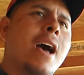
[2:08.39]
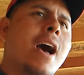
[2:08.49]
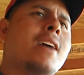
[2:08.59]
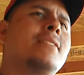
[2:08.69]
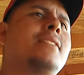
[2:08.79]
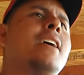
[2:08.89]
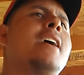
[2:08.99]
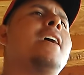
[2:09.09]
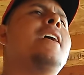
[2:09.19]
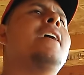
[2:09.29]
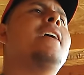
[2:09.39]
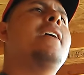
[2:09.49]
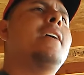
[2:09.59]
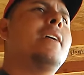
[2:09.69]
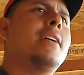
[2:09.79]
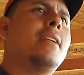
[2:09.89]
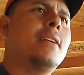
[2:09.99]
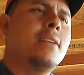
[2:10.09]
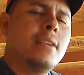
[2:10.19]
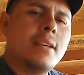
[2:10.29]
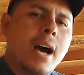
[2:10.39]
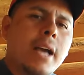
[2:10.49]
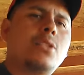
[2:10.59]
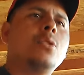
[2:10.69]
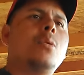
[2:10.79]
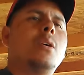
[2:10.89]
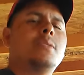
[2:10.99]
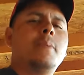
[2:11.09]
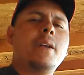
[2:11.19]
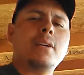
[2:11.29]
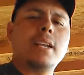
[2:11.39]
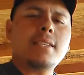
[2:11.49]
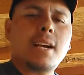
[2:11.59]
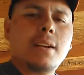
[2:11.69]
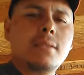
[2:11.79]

nacer. Ay tú, espero que les haya